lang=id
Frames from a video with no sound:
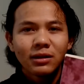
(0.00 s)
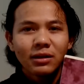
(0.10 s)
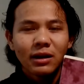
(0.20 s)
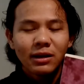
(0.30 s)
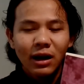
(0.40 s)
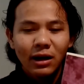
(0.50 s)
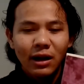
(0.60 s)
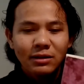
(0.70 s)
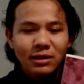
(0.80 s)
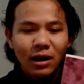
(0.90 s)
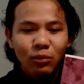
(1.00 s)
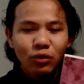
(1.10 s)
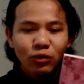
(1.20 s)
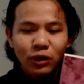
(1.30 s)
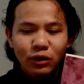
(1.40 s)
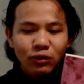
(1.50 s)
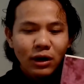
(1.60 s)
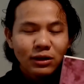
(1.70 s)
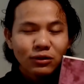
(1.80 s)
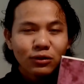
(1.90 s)
dan dia ngerasa buku itu
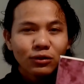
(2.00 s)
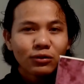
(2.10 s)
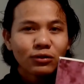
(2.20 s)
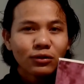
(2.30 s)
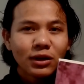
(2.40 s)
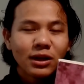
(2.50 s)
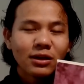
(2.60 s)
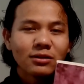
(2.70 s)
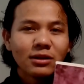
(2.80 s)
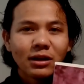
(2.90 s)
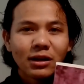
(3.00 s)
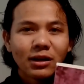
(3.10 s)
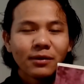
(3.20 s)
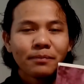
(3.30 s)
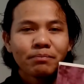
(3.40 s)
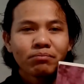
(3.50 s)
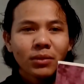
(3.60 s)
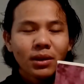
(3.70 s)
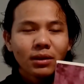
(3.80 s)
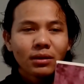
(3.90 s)
hanya cocok untuk dirinya sendiri.
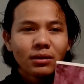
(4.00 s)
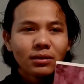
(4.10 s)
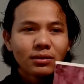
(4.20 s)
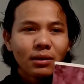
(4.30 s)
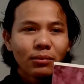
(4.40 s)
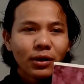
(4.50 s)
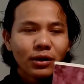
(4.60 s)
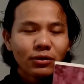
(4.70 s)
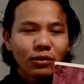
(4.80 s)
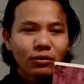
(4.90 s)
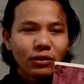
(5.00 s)
Eh, sampai suatu